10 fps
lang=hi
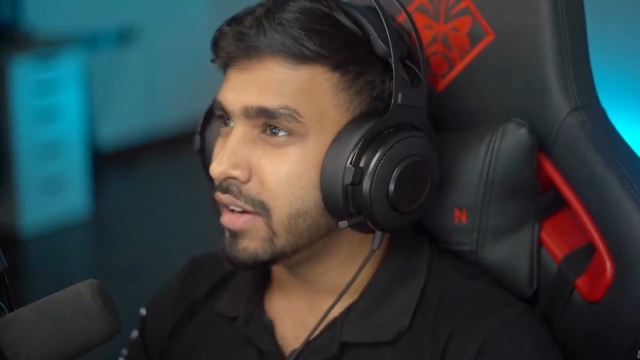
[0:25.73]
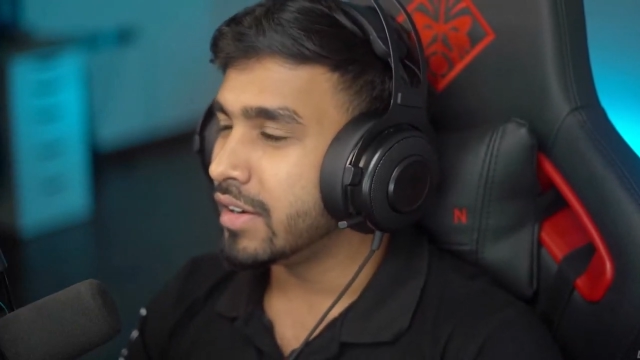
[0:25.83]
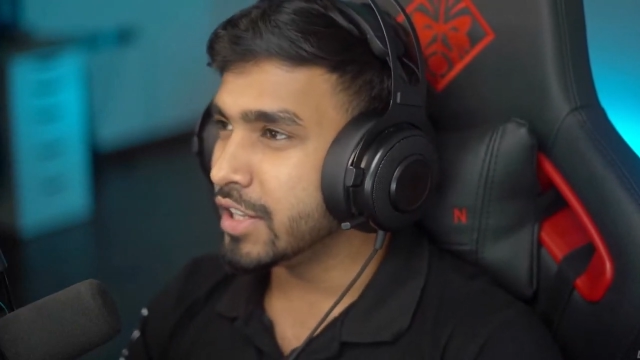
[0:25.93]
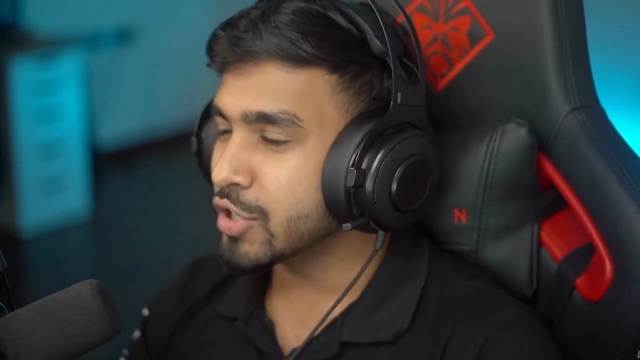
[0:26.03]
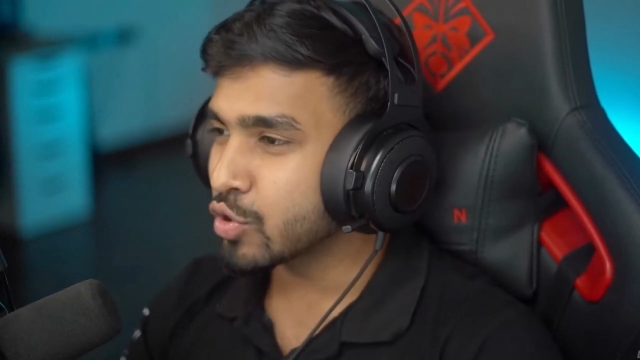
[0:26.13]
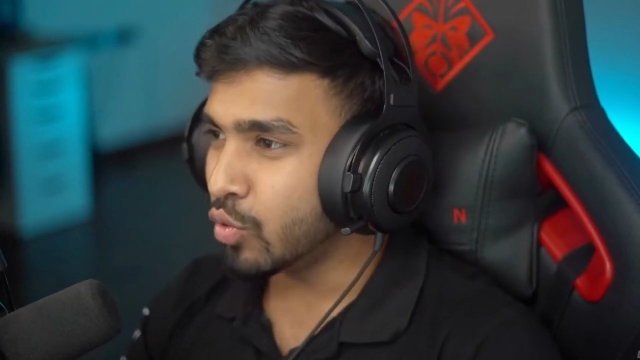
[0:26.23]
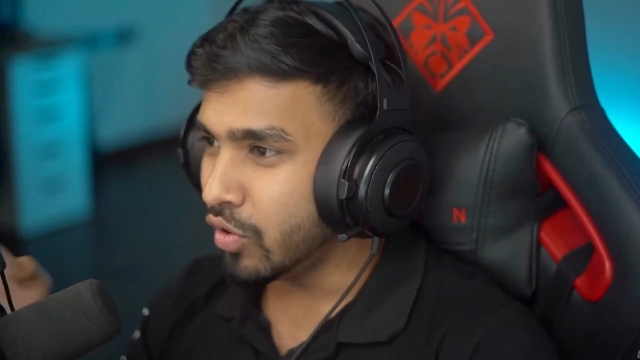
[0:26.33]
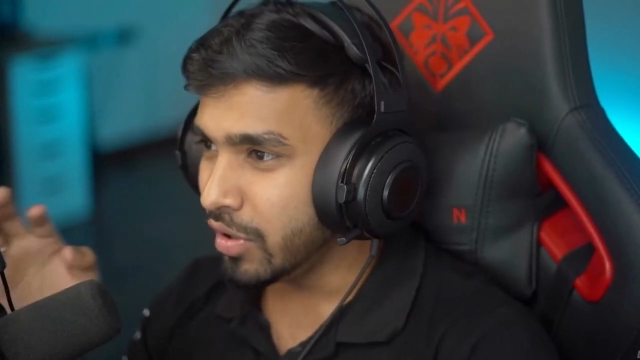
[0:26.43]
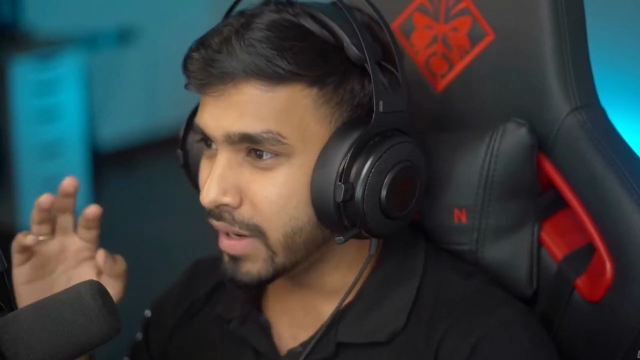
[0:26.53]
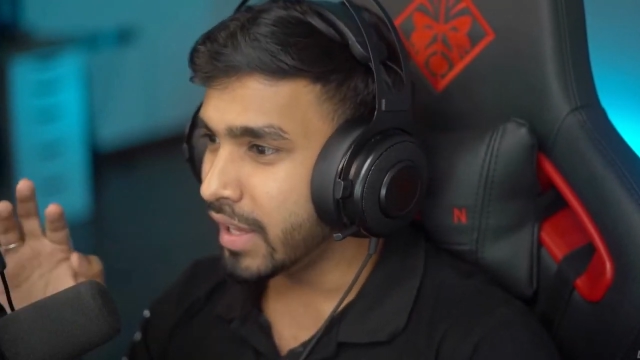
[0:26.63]

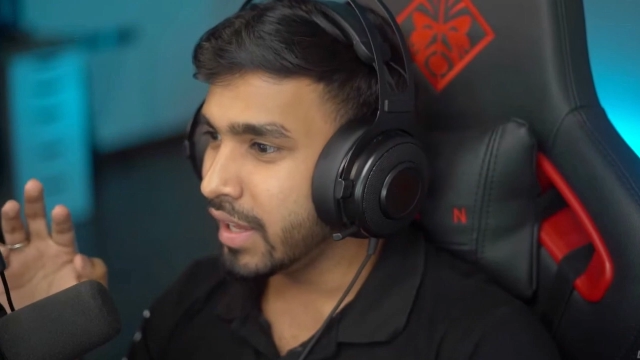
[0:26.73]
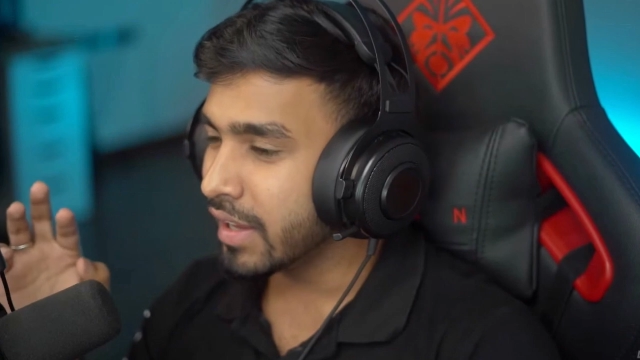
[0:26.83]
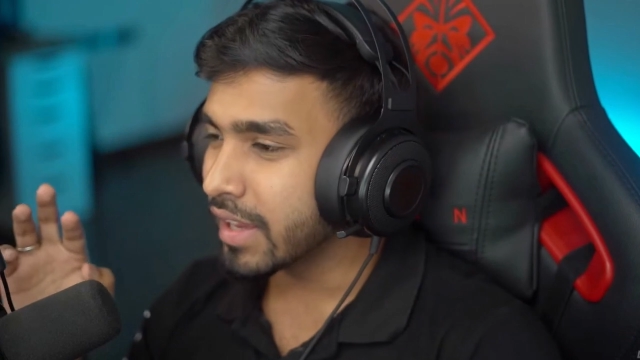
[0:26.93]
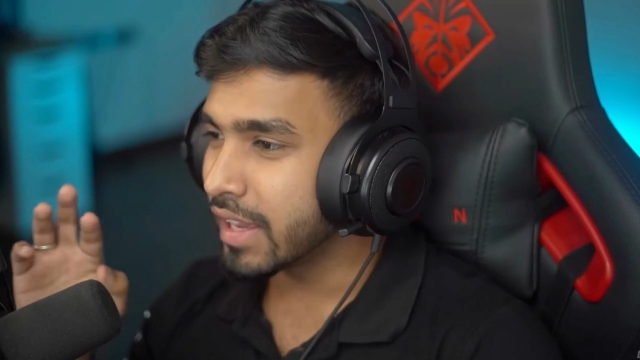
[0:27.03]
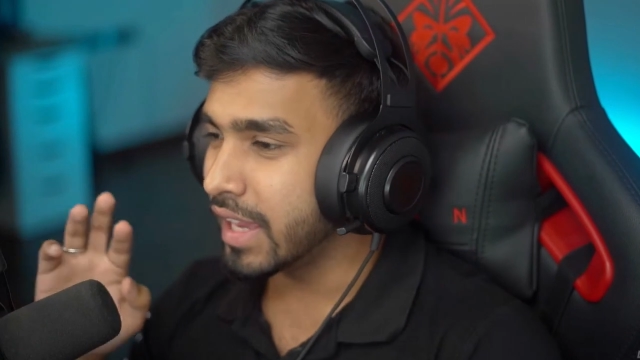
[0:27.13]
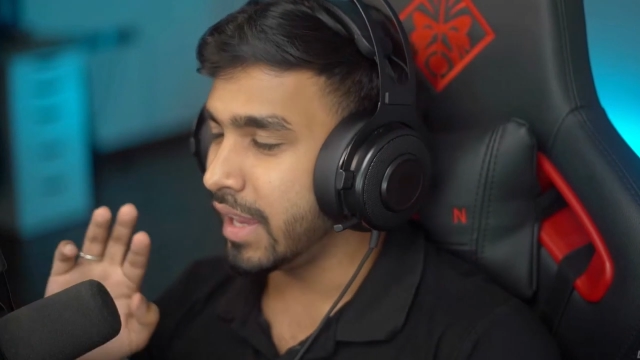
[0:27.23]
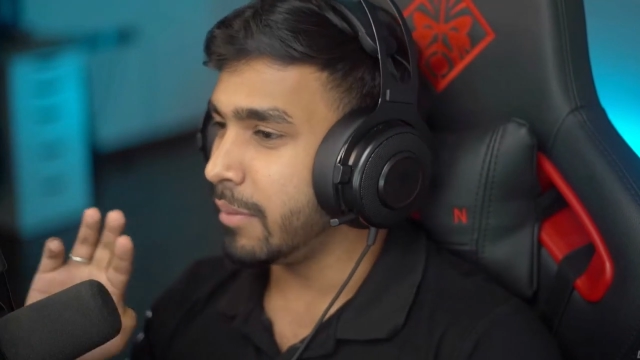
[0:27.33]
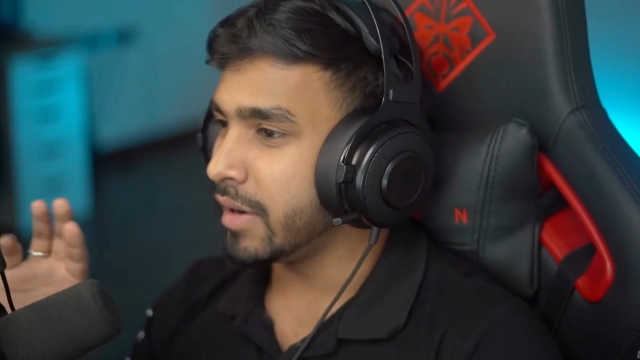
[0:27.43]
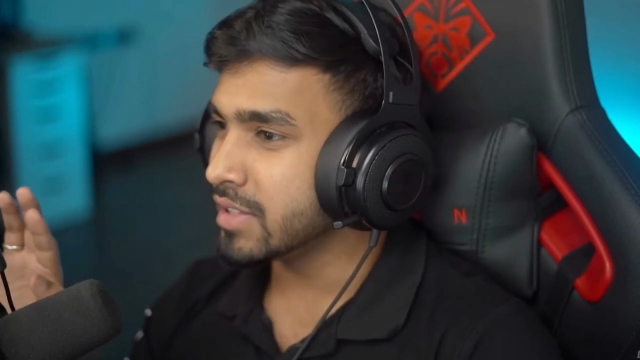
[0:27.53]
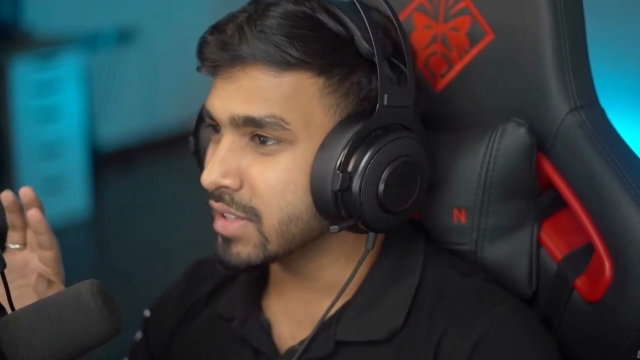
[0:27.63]
डिस्कोड बनाए
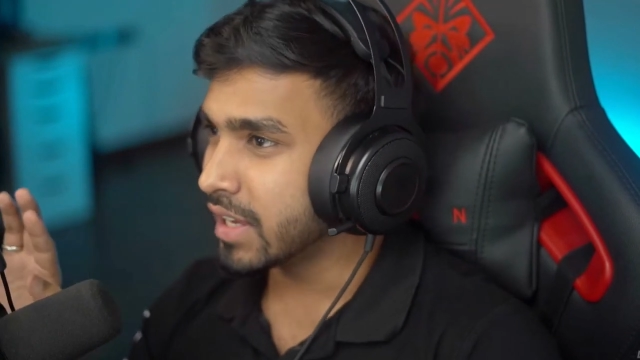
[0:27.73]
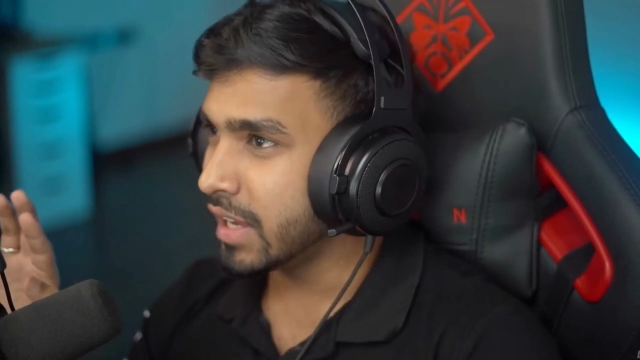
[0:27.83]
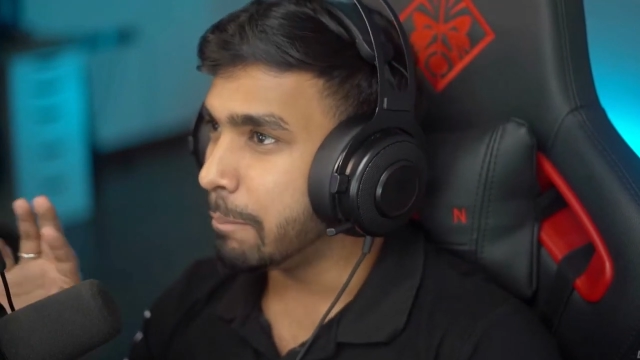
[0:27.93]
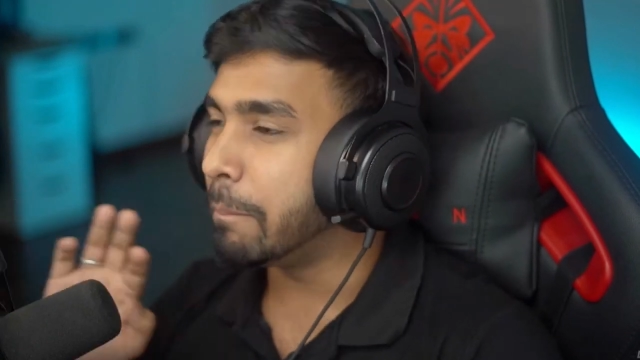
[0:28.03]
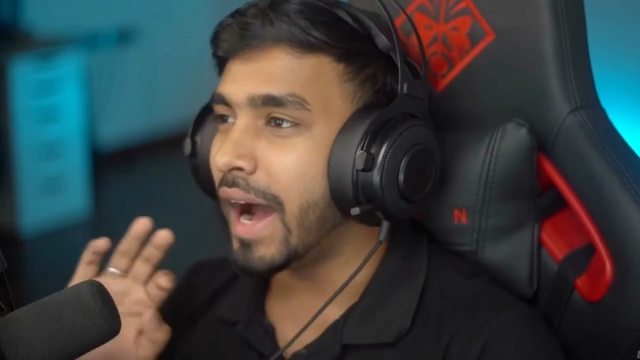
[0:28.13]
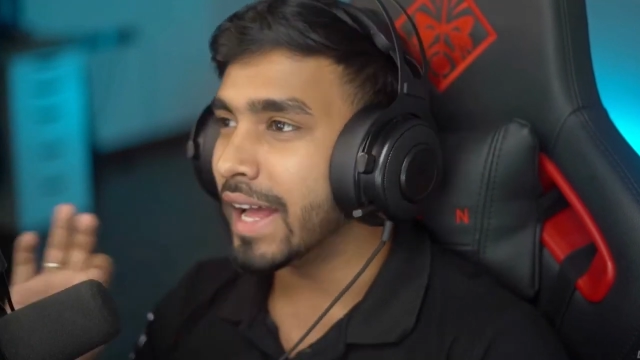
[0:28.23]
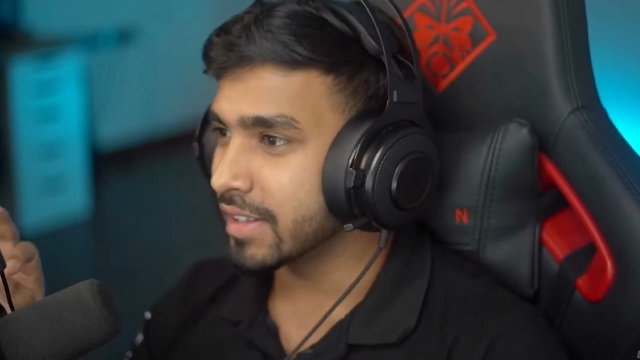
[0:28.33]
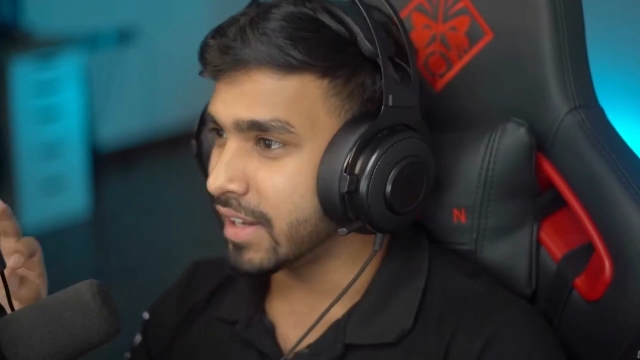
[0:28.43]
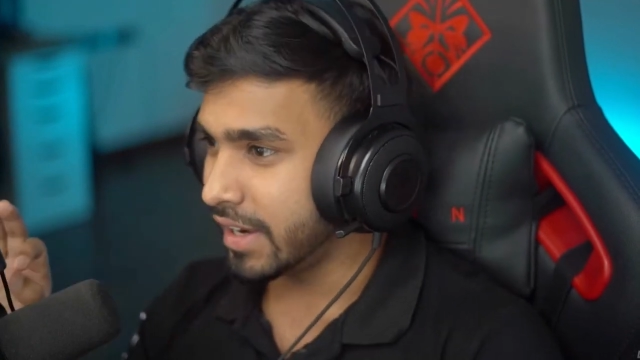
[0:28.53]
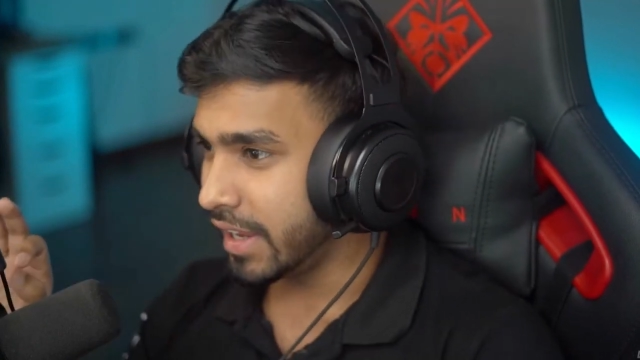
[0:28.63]
गेमर्स के बात
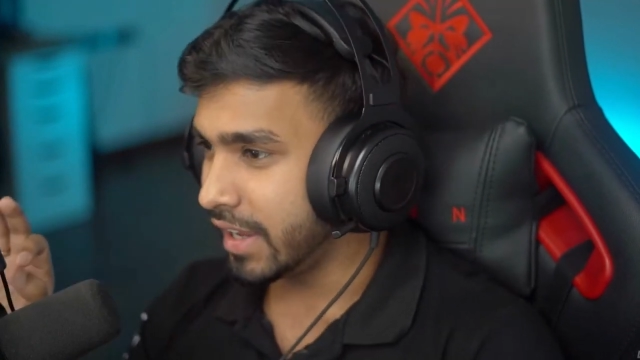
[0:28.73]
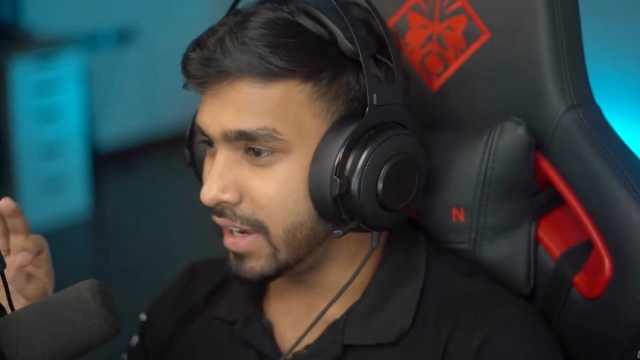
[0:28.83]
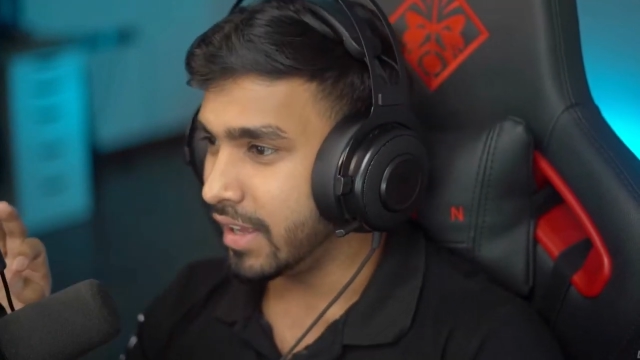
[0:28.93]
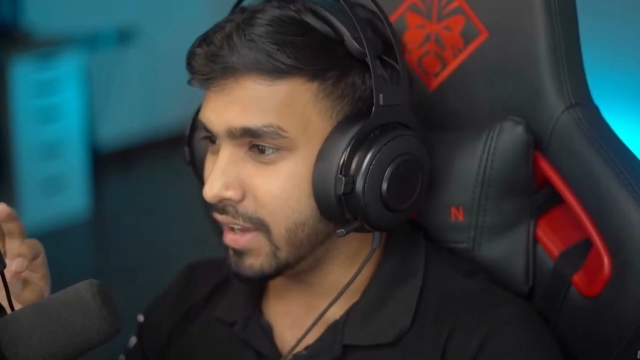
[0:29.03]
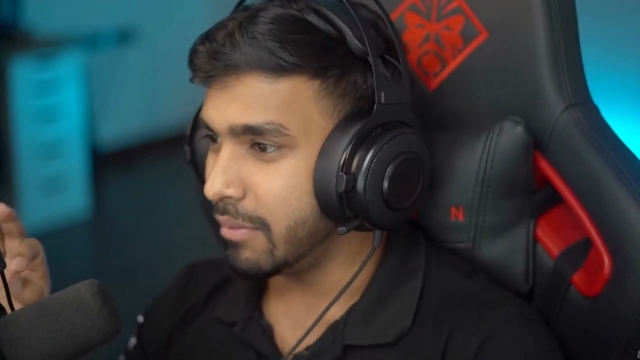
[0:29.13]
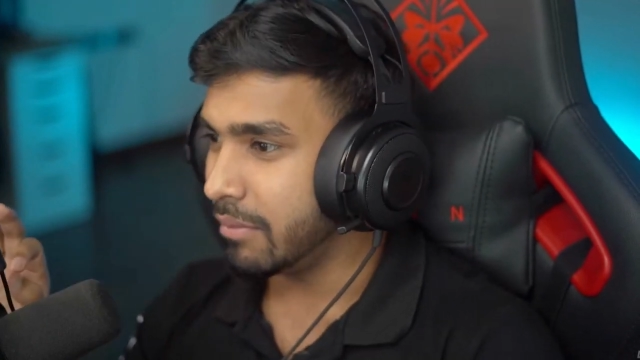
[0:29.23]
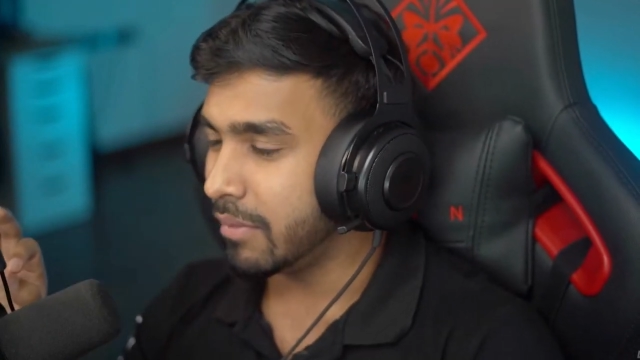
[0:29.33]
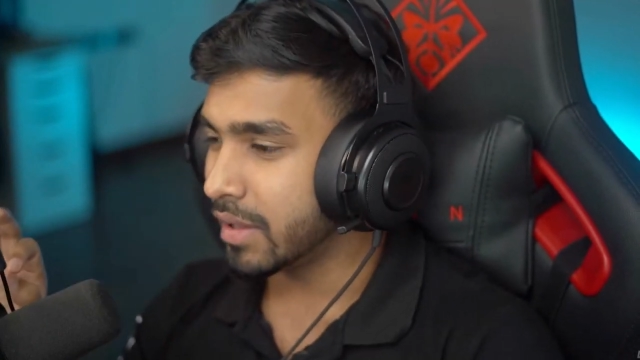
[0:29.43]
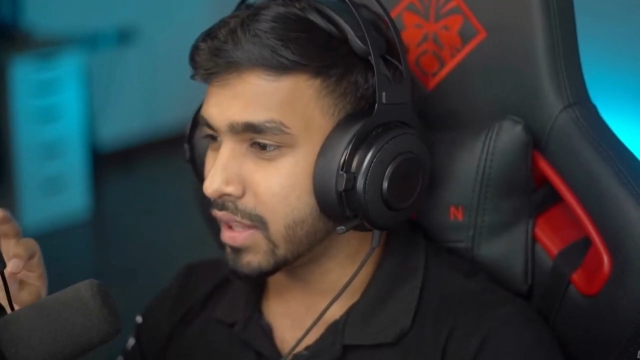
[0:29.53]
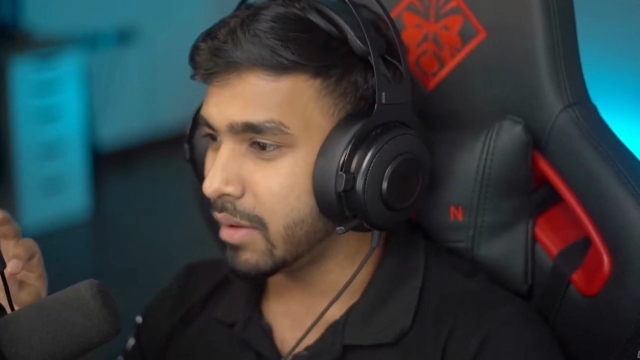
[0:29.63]
करने के लिए
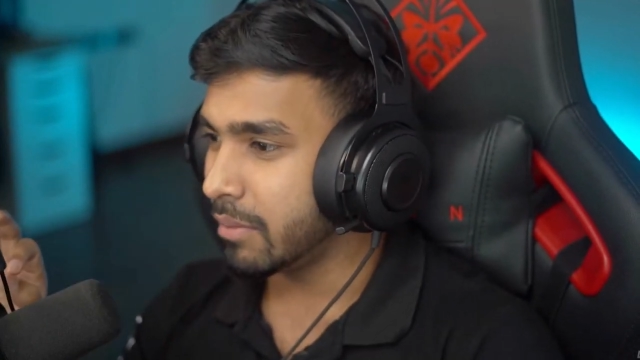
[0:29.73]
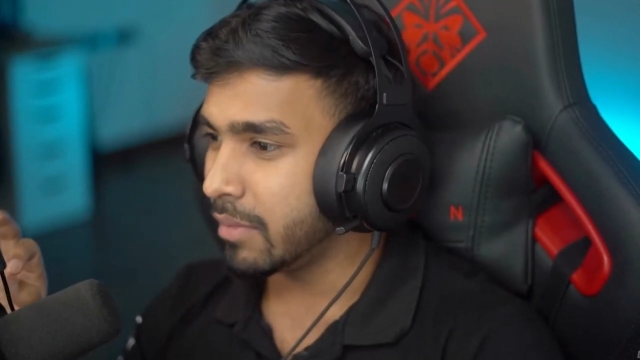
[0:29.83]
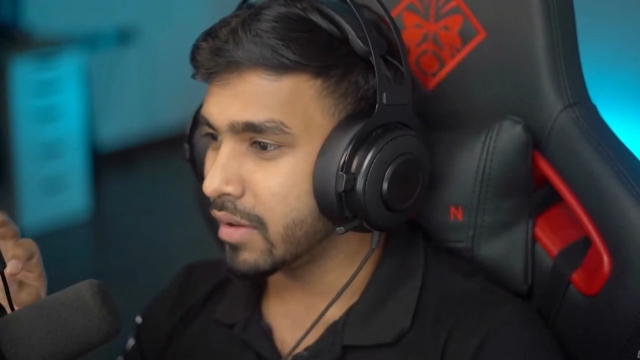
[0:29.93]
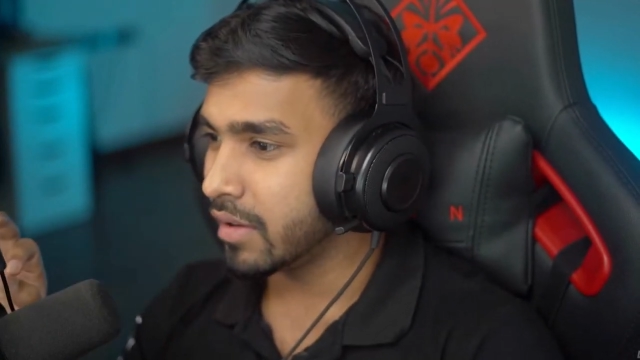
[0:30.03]
मतलब